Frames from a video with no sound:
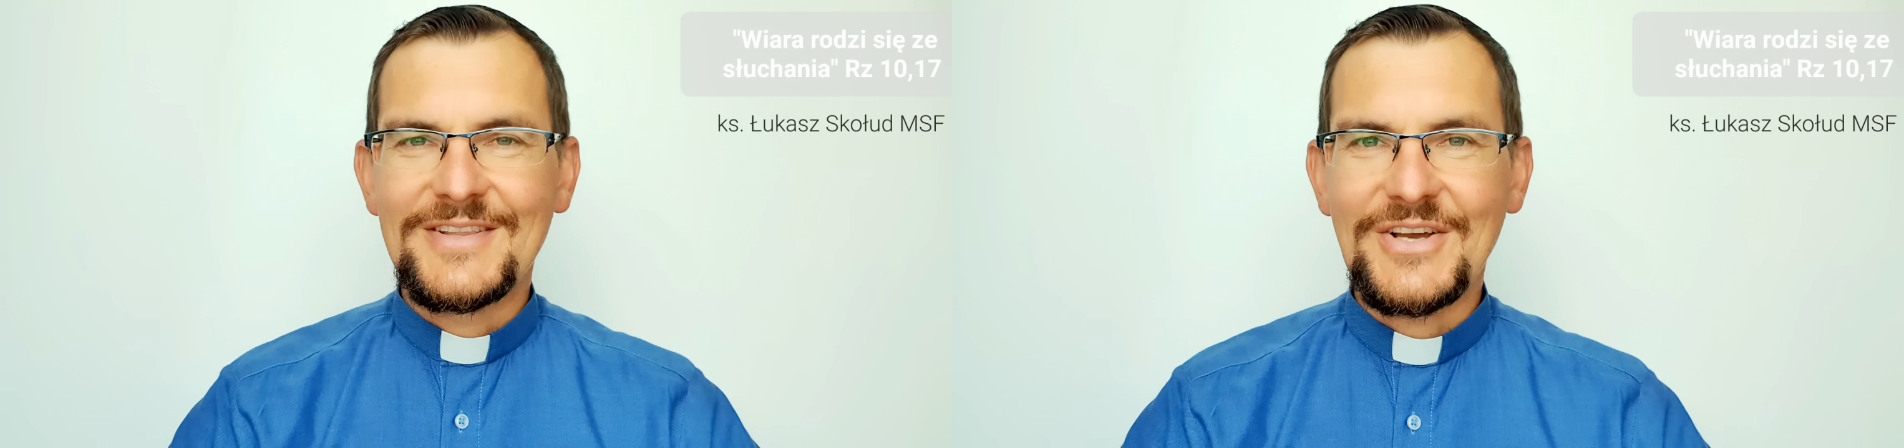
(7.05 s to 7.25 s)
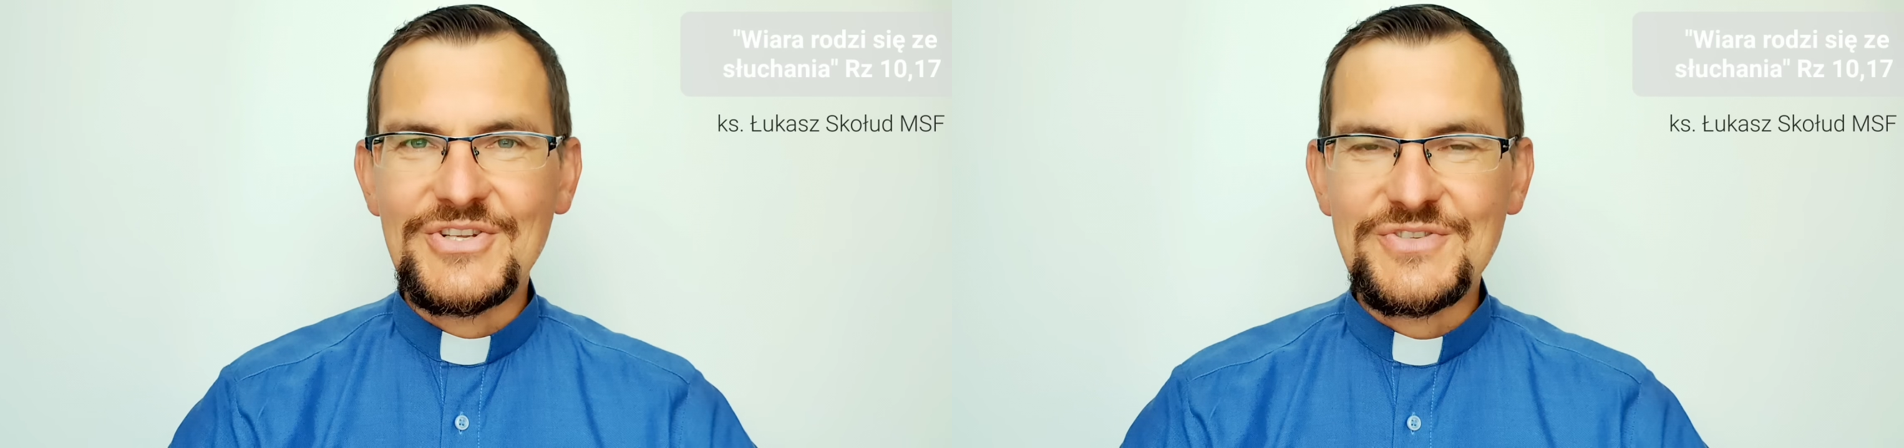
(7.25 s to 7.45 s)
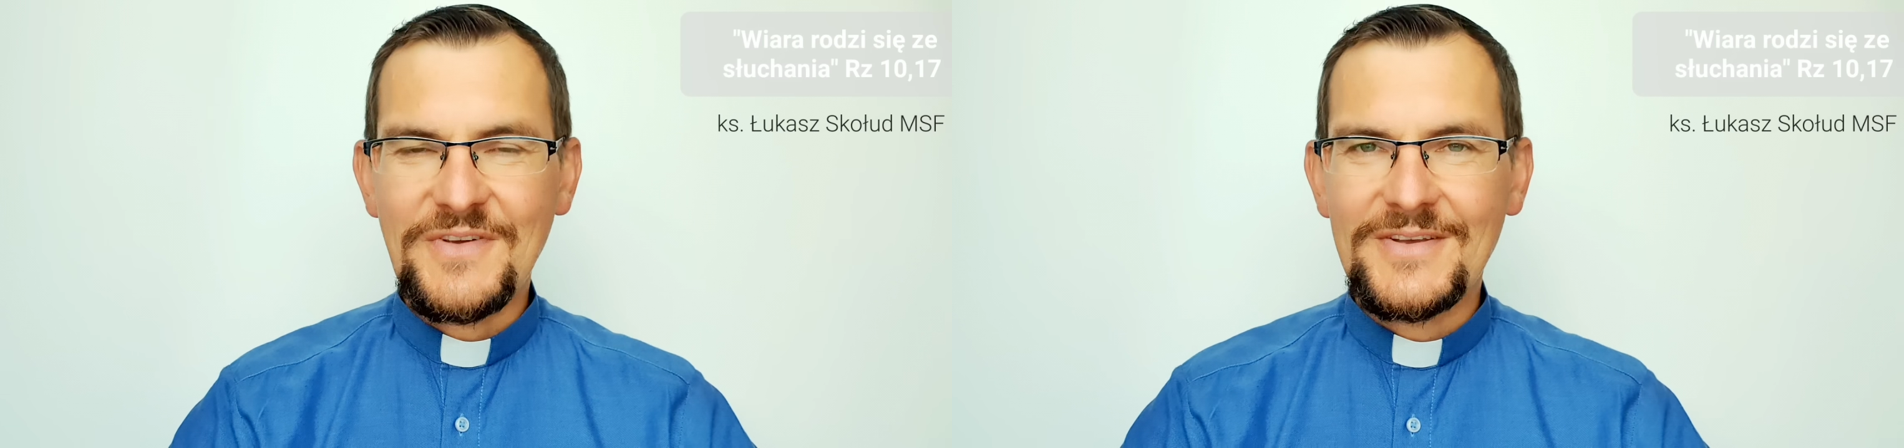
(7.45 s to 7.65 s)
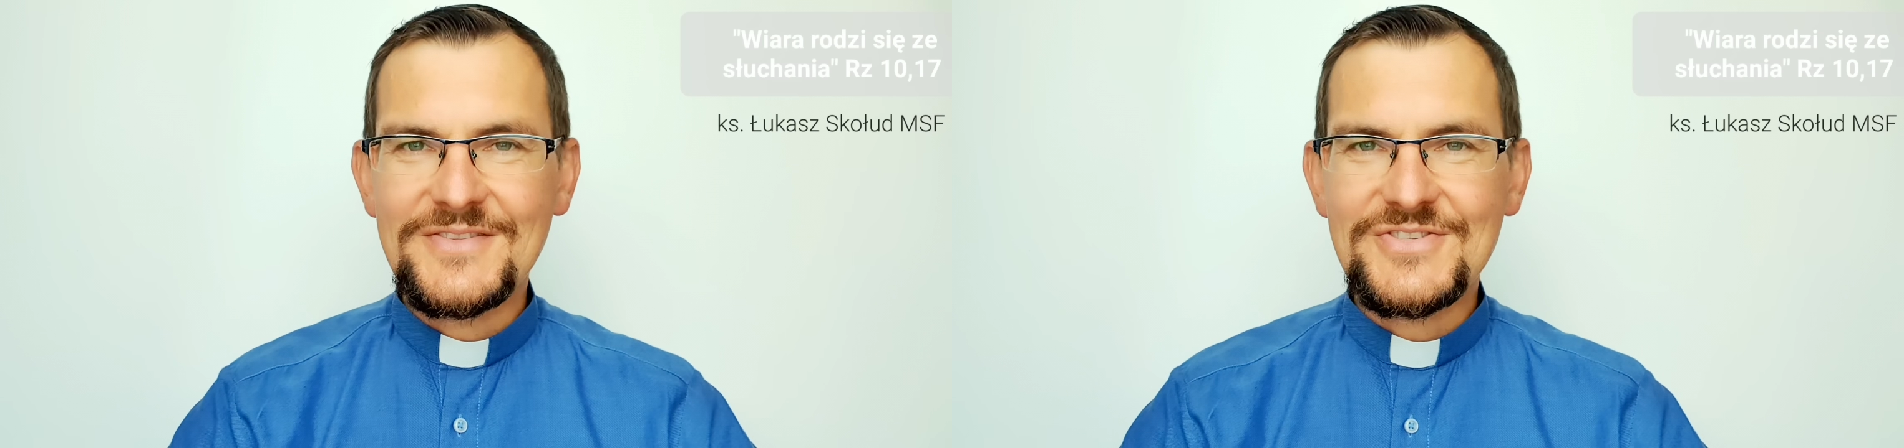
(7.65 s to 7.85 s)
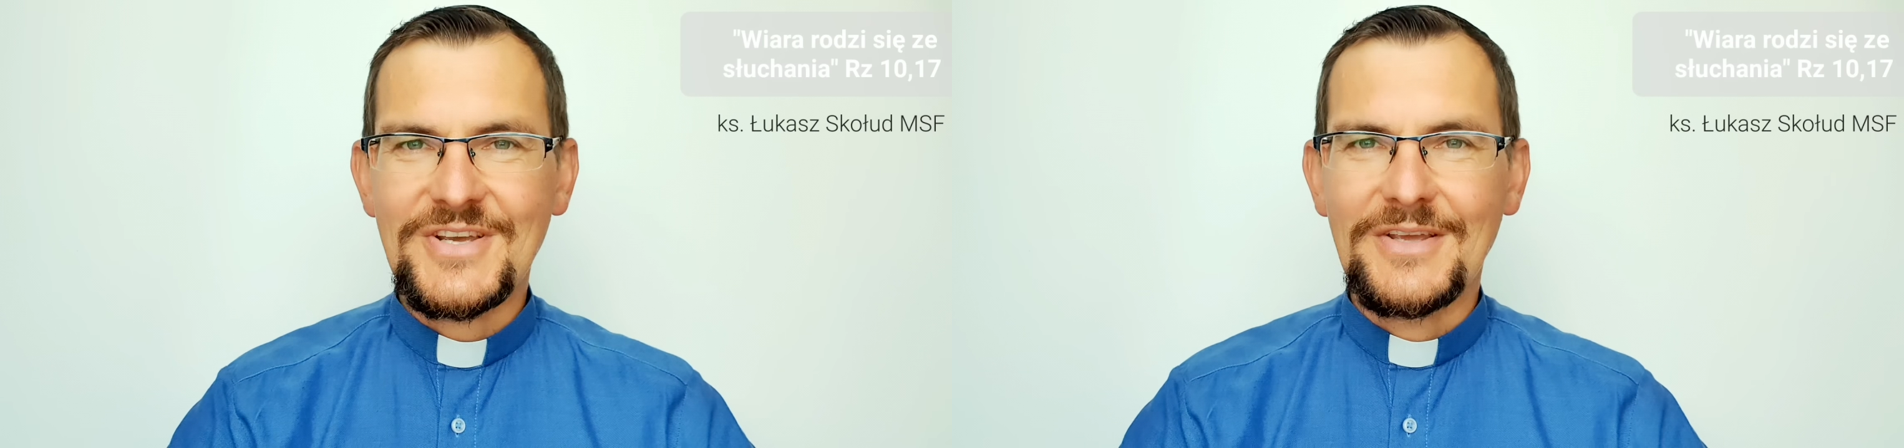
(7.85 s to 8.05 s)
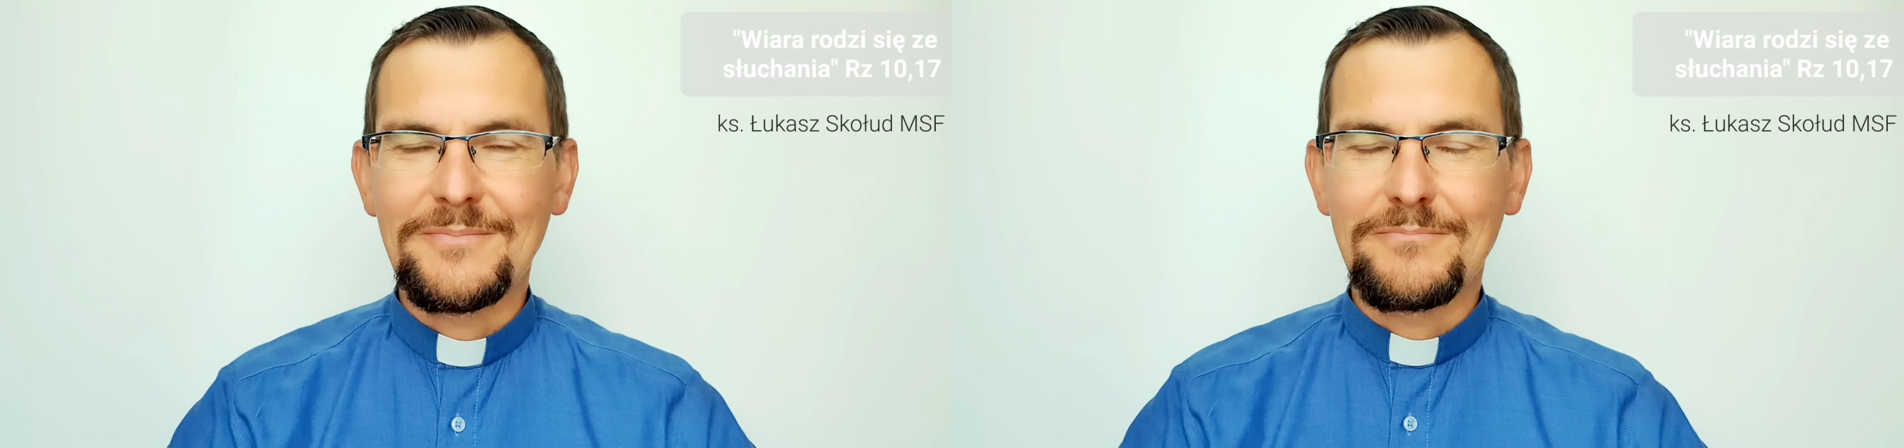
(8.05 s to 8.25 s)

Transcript: Najświętszej